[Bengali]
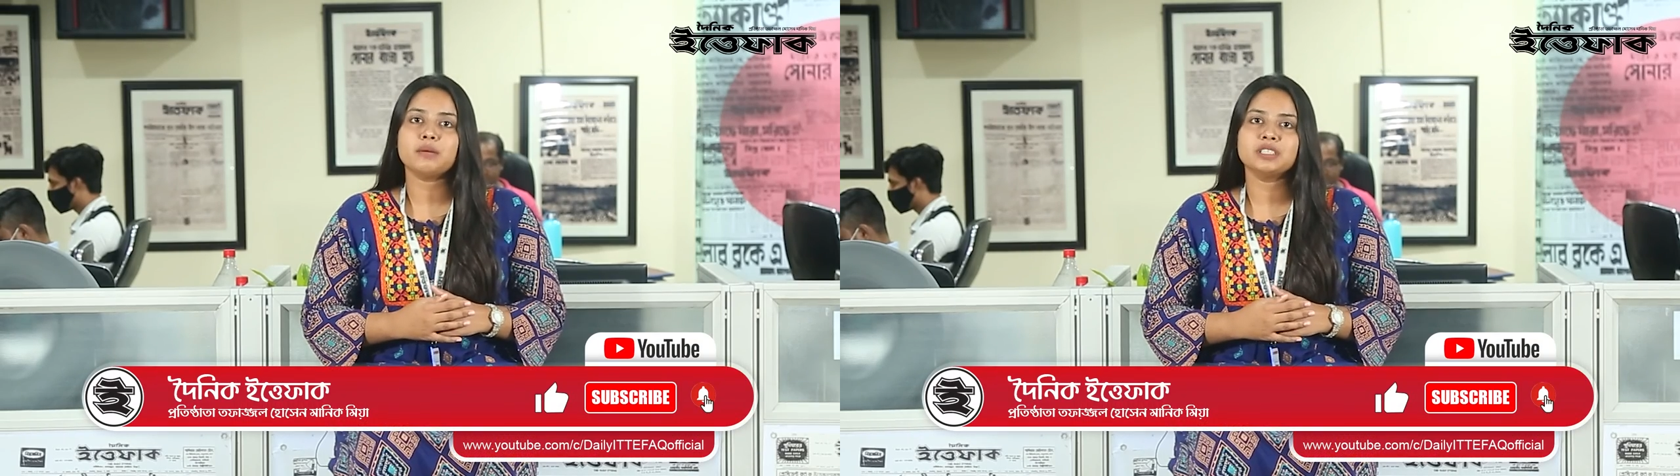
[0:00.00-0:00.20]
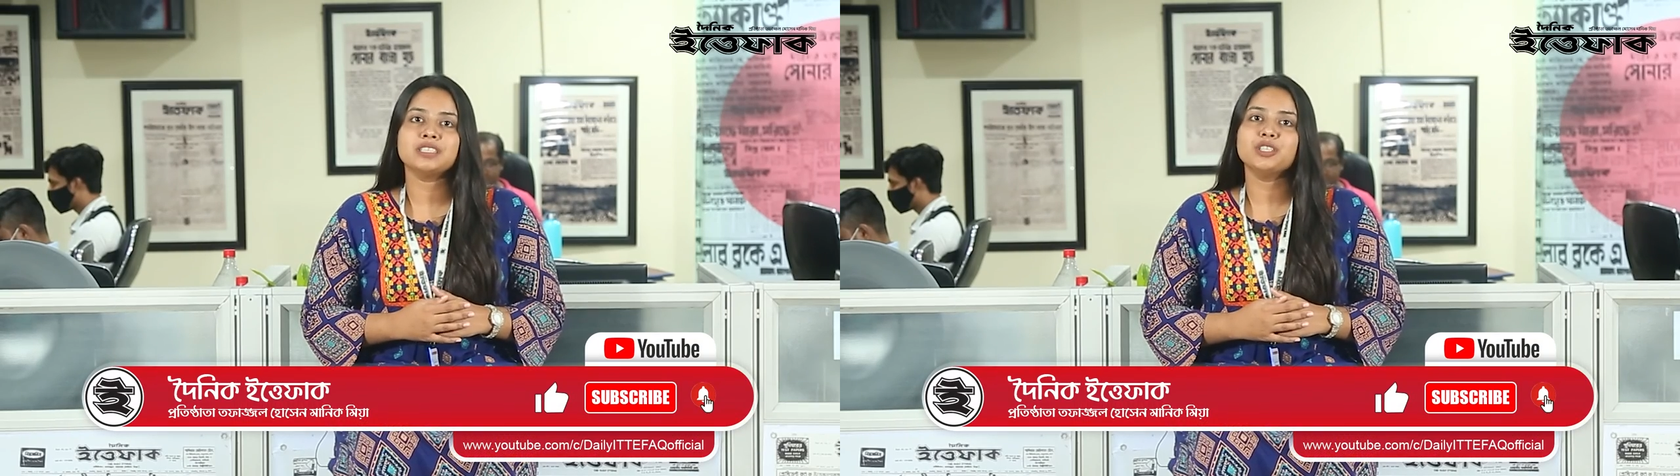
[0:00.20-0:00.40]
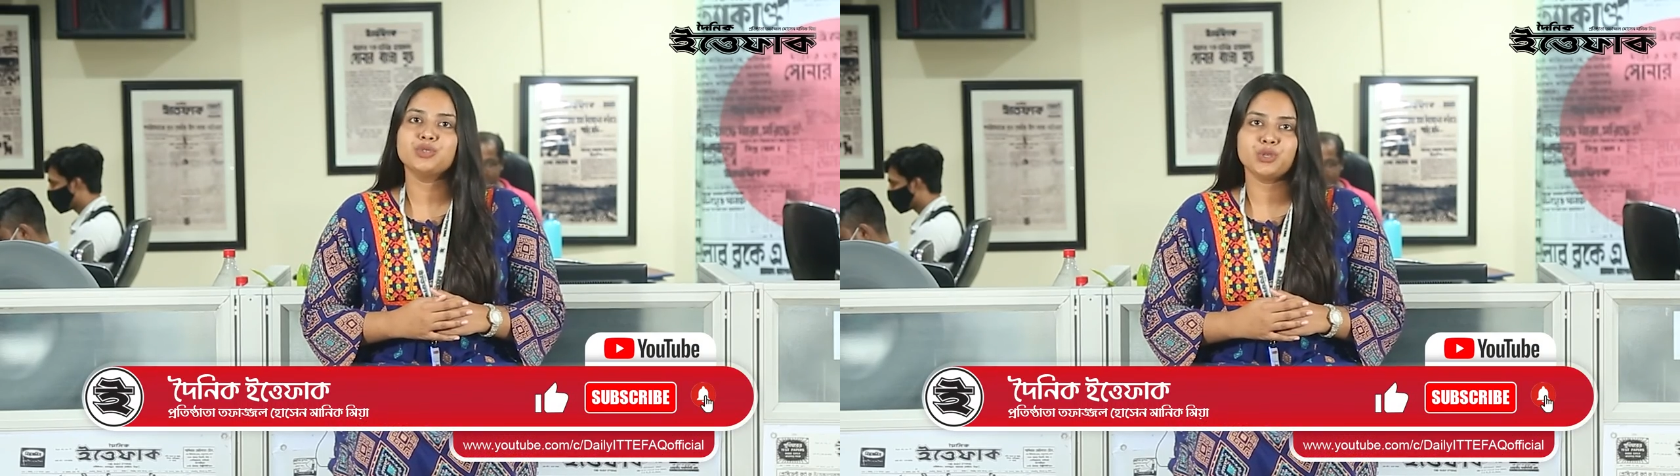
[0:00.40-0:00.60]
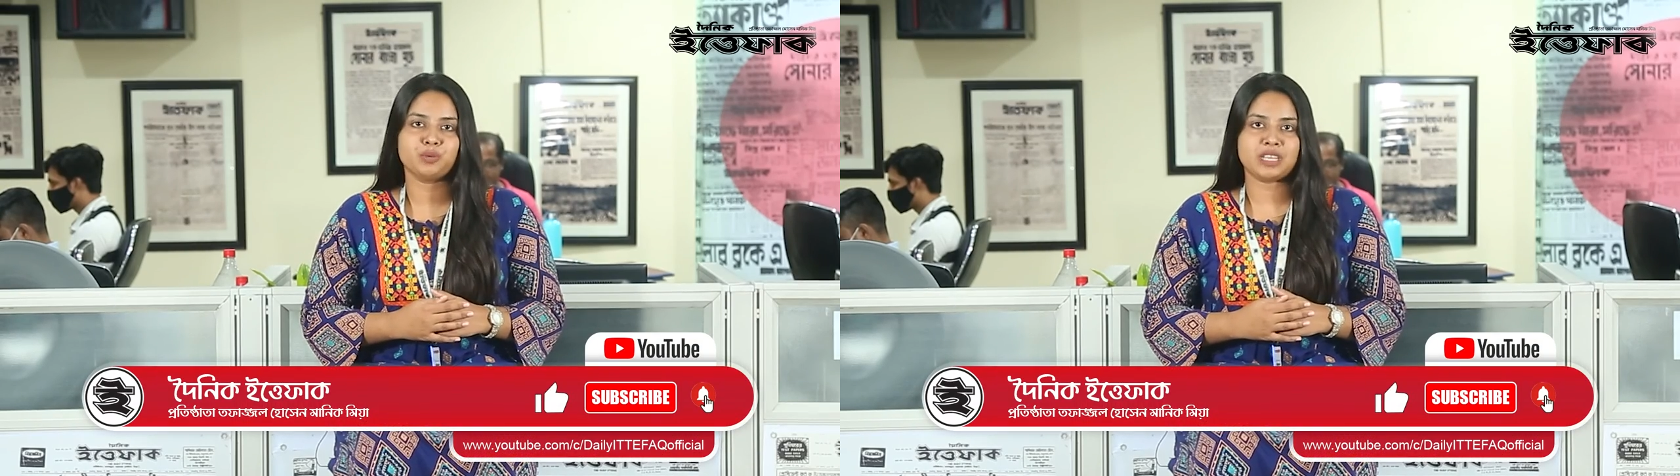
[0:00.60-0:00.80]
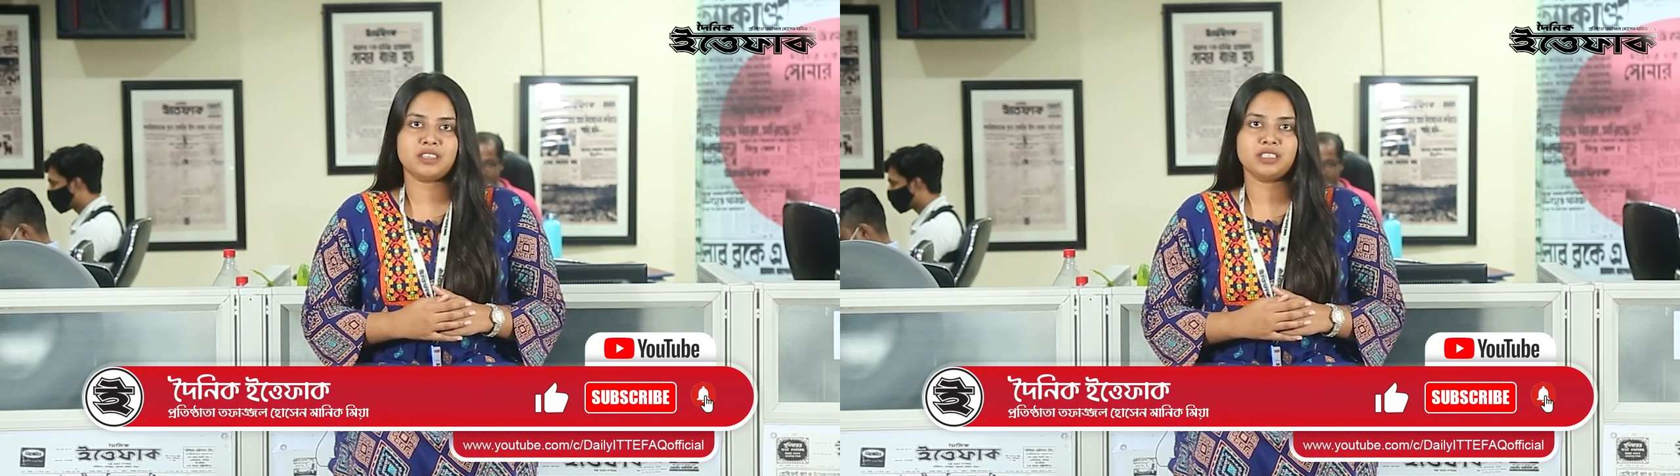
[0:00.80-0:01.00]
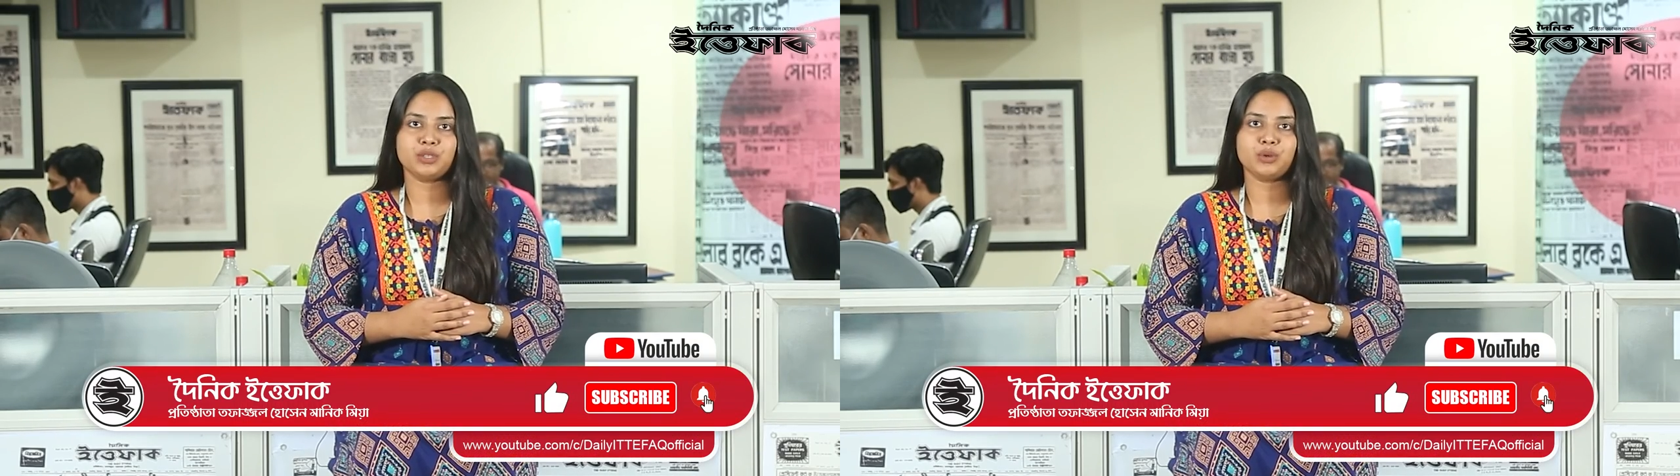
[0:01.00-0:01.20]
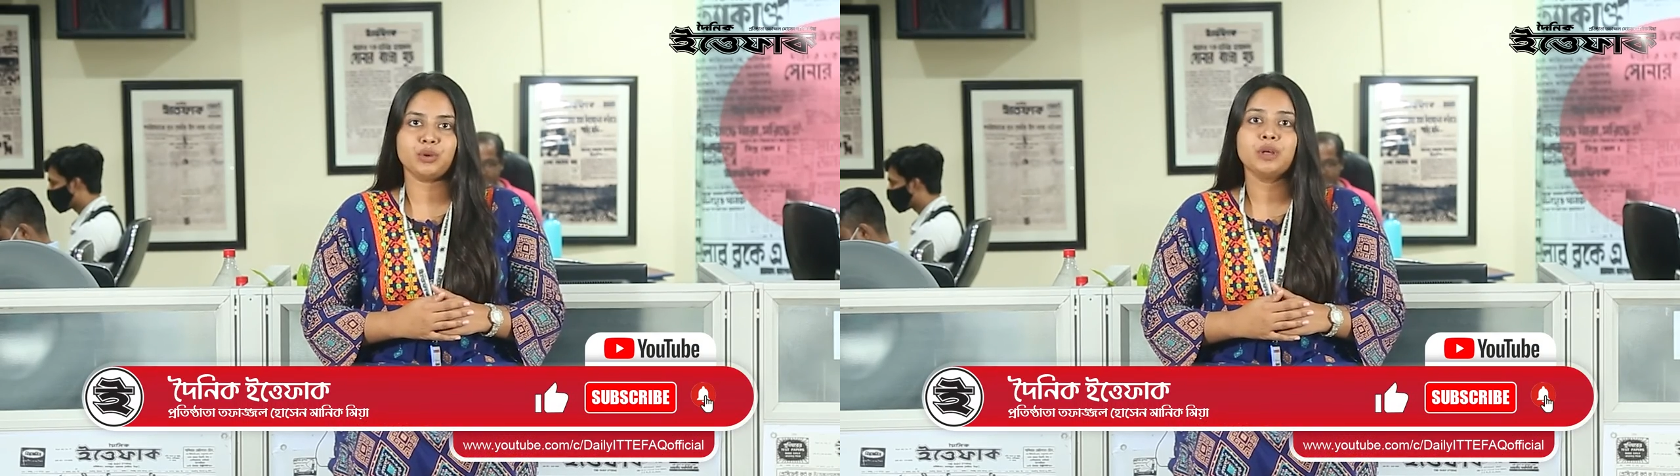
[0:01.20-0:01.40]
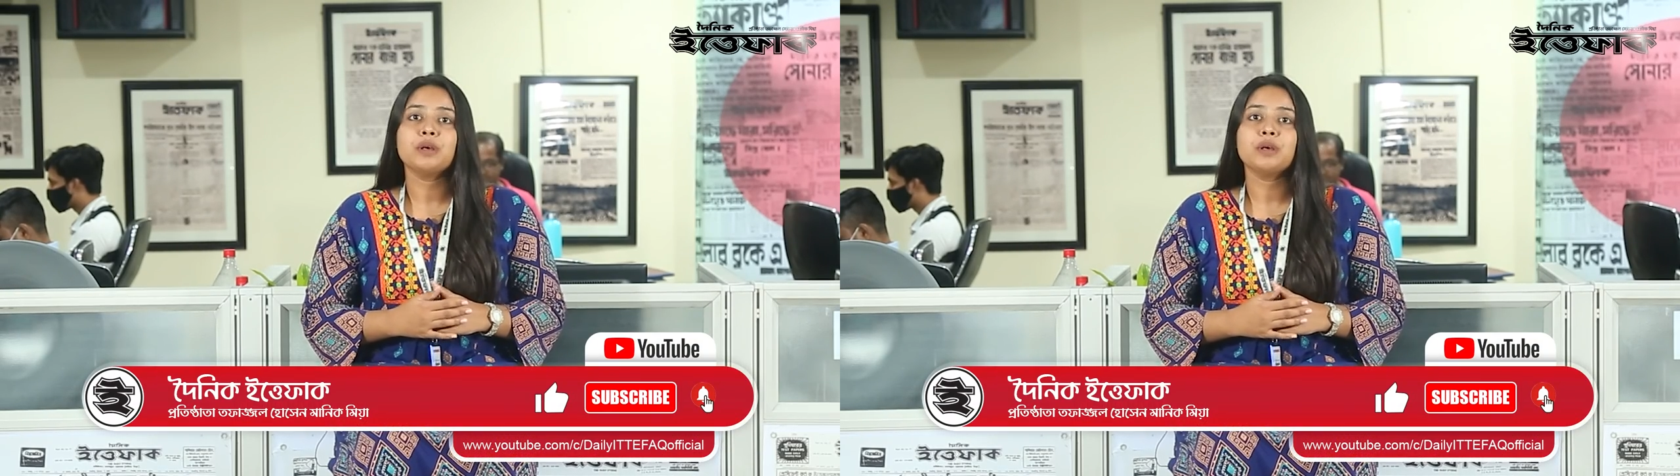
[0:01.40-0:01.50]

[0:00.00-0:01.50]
আমাদের ইউটিউব চ্যানেলটিও